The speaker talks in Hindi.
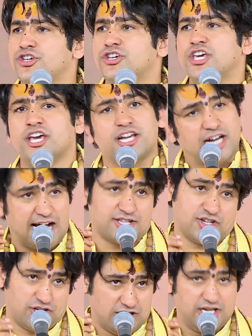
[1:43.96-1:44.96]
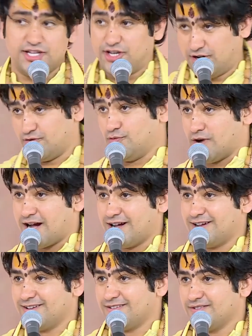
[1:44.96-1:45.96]
के काज के लिए हुआ
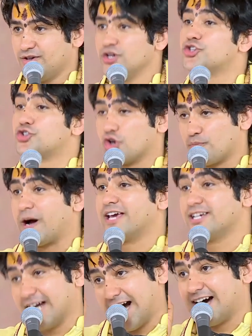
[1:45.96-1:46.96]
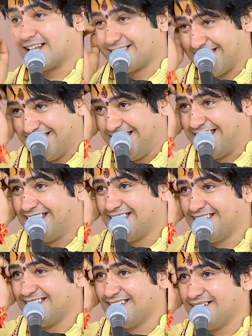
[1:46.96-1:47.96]
इस चौपाई का अर्थ ये है
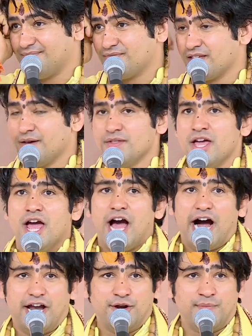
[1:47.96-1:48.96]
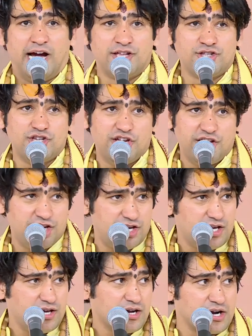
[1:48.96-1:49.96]
हनुमान जी
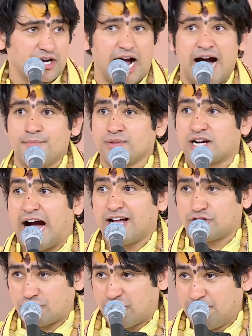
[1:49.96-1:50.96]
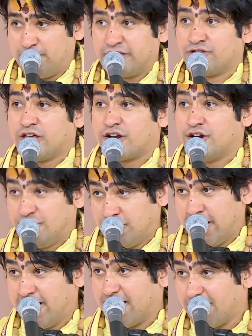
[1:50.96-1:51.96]
काम काज के बंदर नहीं
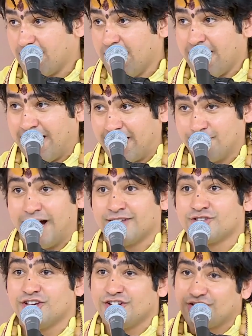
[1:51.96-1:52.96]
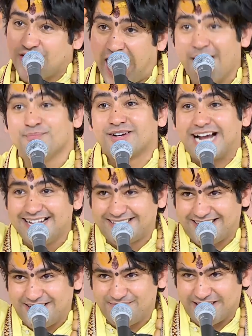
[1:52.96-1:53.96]
हैं हनुमान जी राम
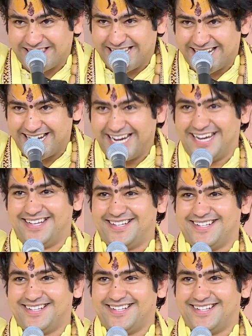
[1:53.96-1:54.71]
काज के बंदर हैं